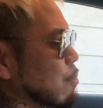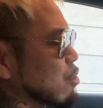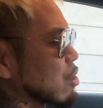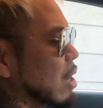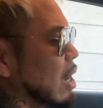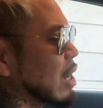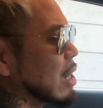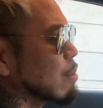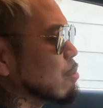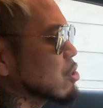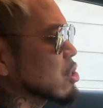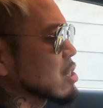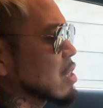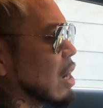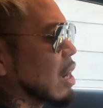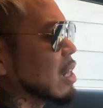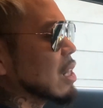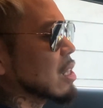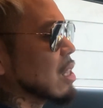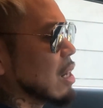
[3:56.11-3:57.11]
もう流れ星
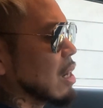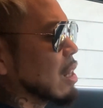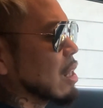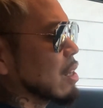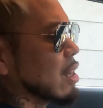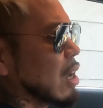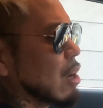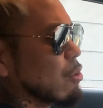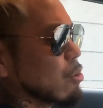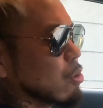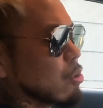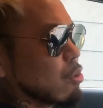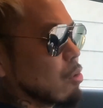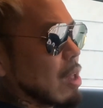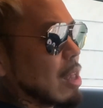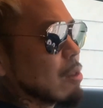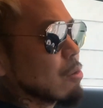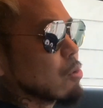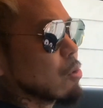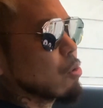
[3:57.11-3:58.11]
流れてから願い事唱
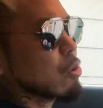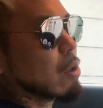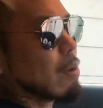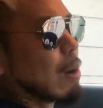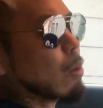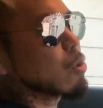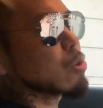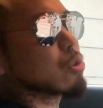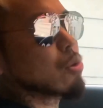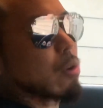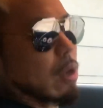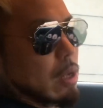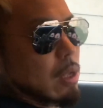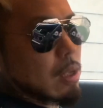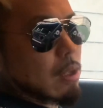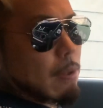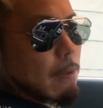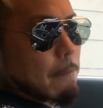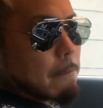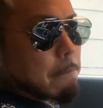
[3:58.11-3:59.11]
えるようでは遅い。
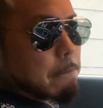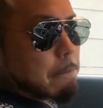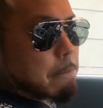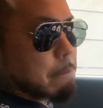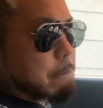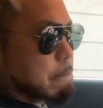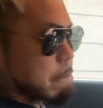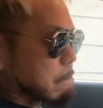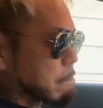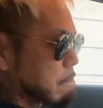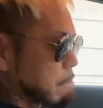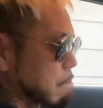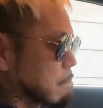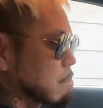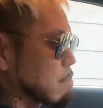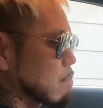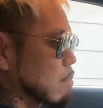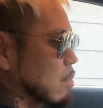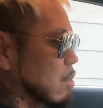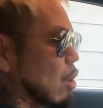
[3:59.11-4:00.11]
うん。
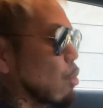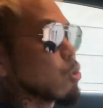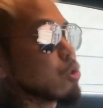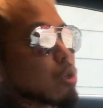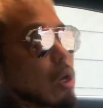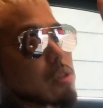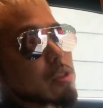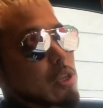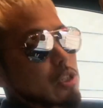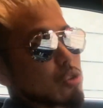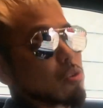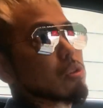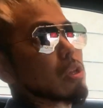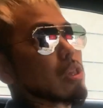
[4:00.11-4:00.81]
で、遅かったでしょ？